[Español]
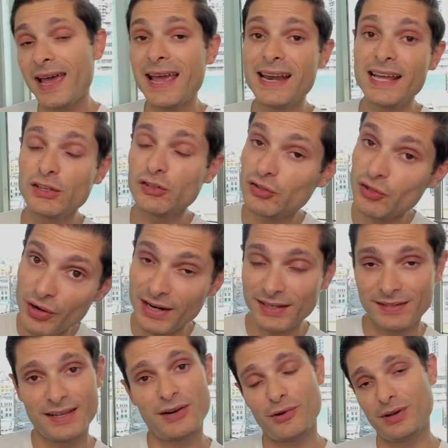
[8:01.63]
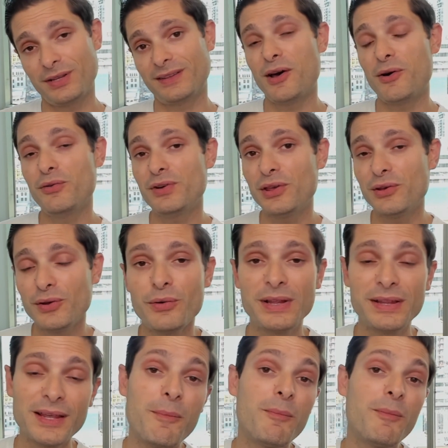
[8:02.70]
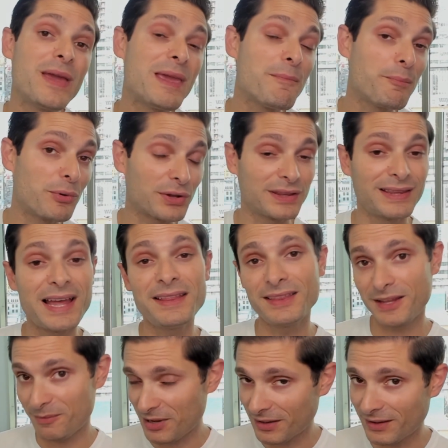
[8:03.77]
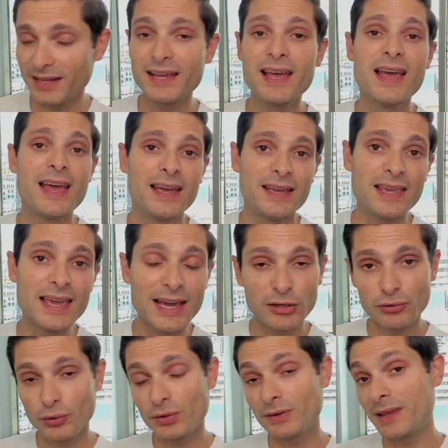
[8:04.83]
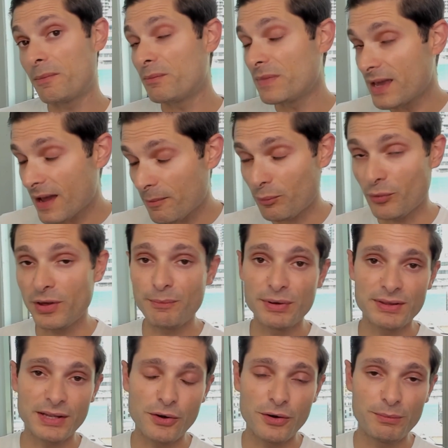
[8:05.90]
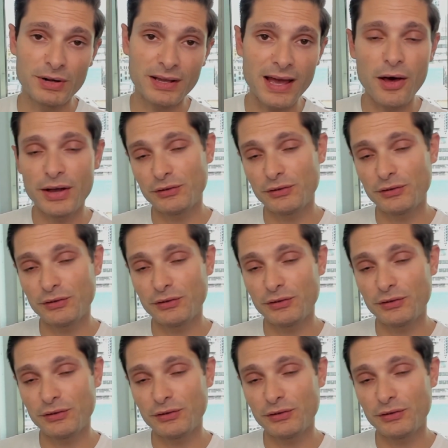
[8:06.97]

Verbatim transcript: elecciones en los Estados Unidos ahorita importantemente y esto también puede impactar a los mercados.